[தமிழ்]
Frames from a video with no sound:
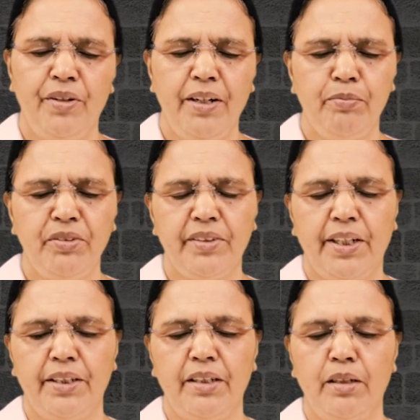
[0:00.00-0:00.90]
உழைப்பு
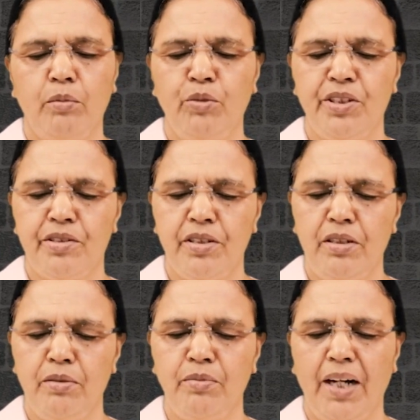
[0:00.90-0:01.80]
செய்து
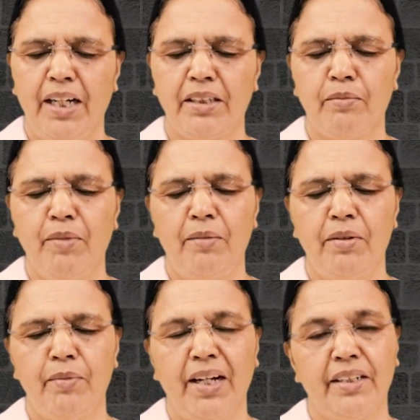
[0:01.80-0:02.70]
முற்றிலும்
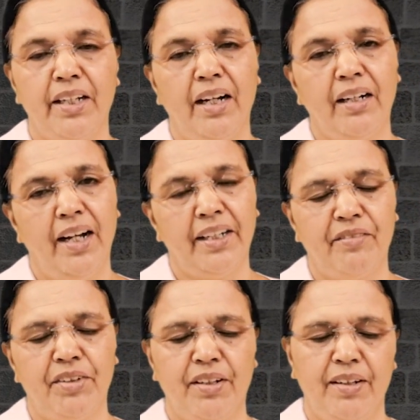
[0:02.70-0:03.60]
ஆத்மாபிமானியாக
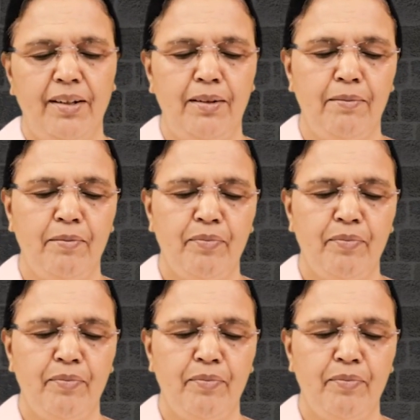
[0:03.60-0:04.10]
ஆகிவிடுங்கள்